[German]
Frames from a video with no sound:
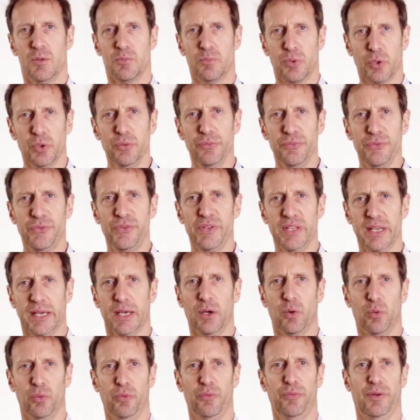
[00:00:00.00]
Prüfen Sie
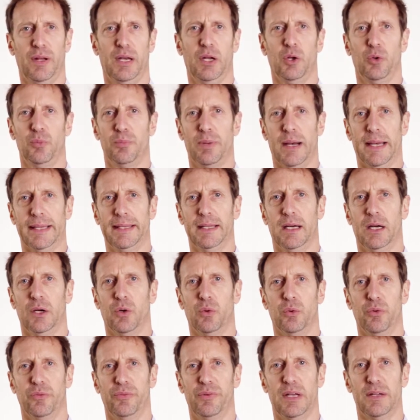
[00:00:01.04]
Ihre Unfälle und beinahe
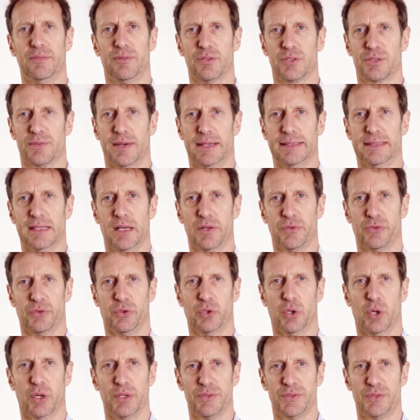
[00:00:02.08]
Unfälle von
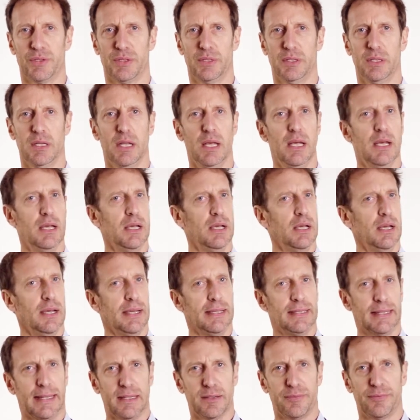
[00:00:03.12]
2019
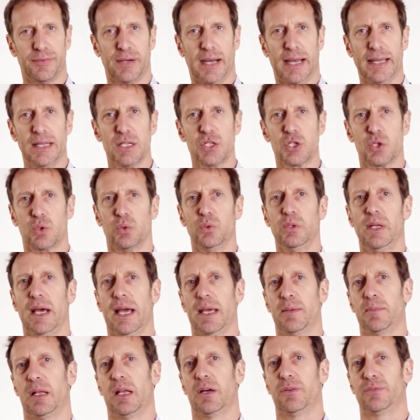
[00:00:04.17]
in einer freien Stunde
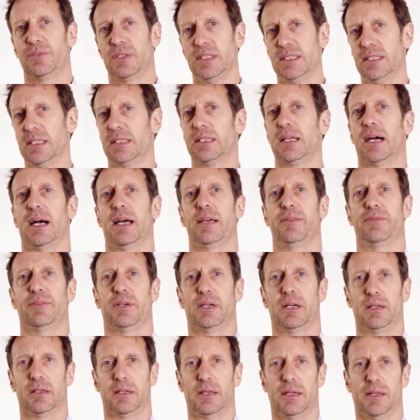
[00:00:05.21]
einmal auf diese drei
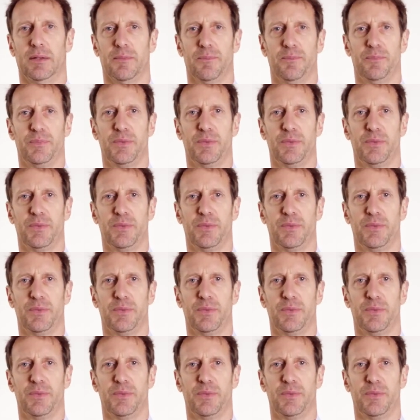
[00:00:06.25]
Fragen hin.